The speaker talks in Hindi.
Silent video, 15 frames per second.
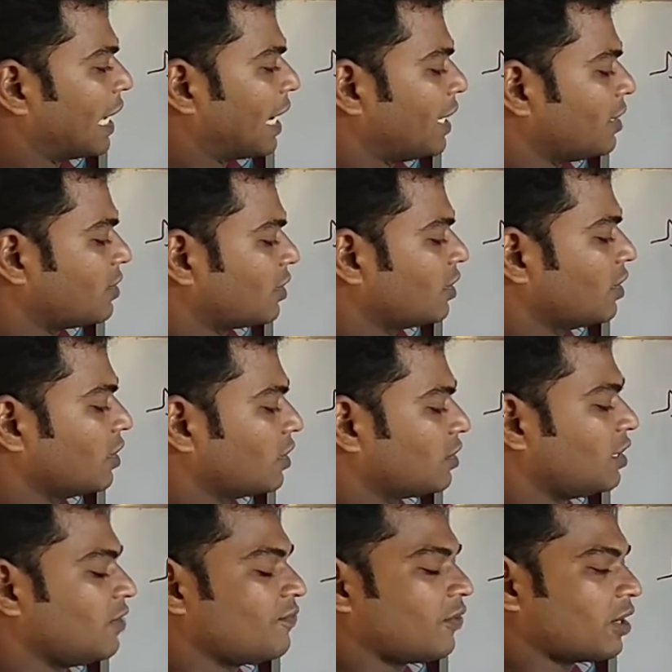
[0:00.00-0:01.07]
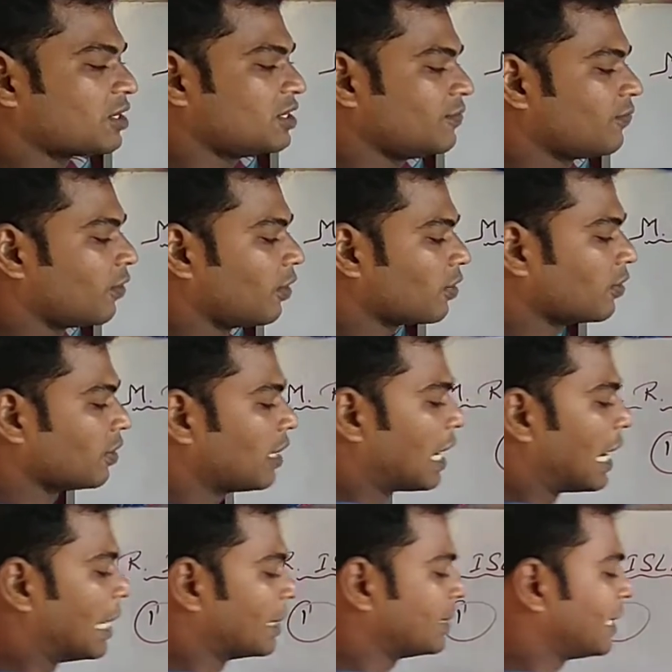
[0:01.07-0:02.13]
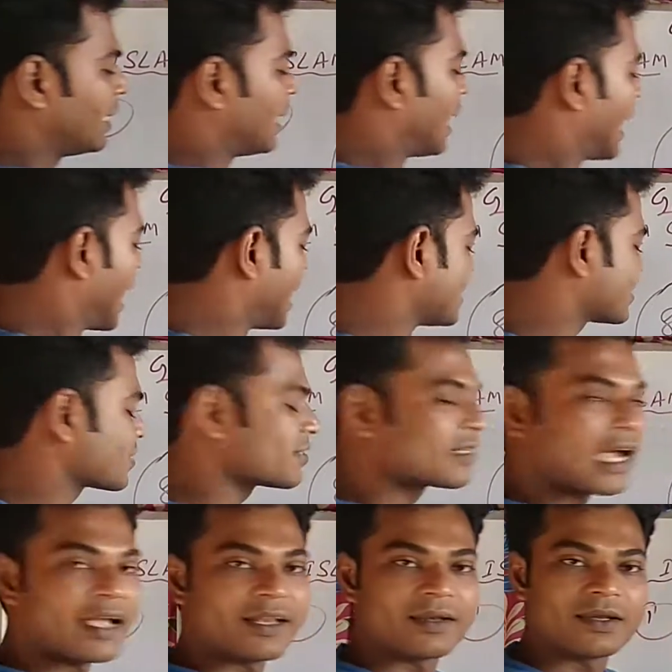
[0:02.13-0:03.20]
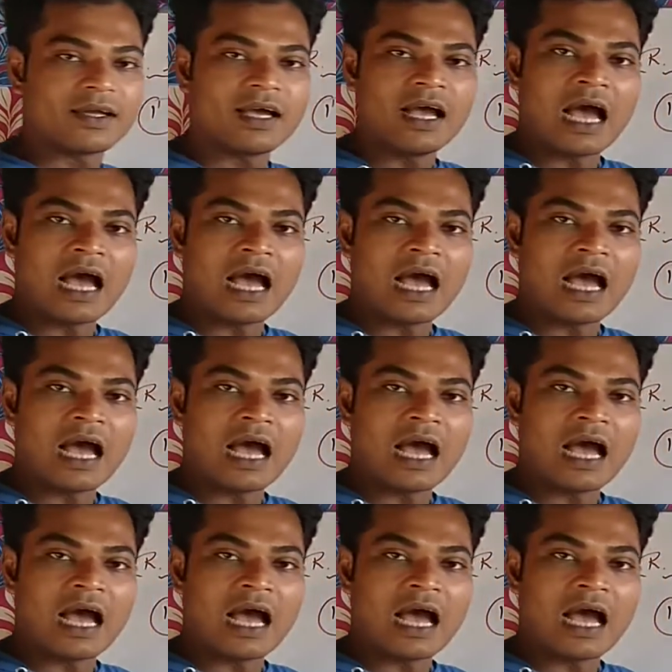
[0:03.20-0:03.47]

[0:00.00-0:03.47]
एट थ्री फोर्टी फोर एंड देन एस साइन